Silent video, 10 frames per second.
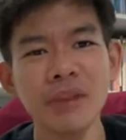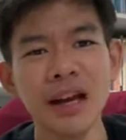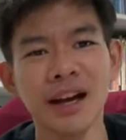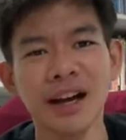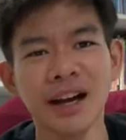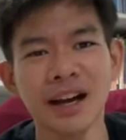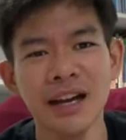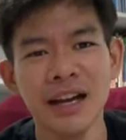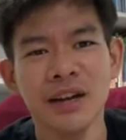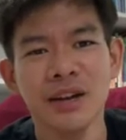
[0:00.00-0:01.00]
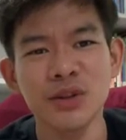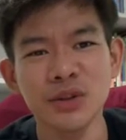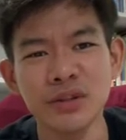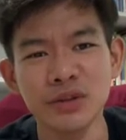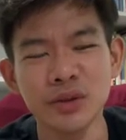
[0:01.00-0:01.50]
เอ่อดู
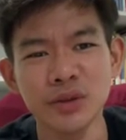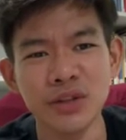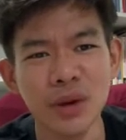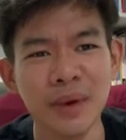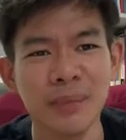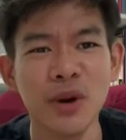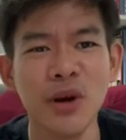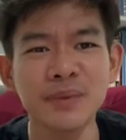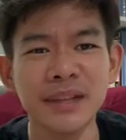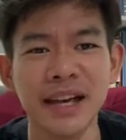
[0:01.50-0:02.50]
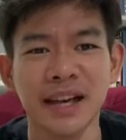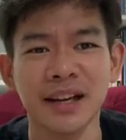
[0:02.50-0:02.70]
ดูส้มกับนกสิ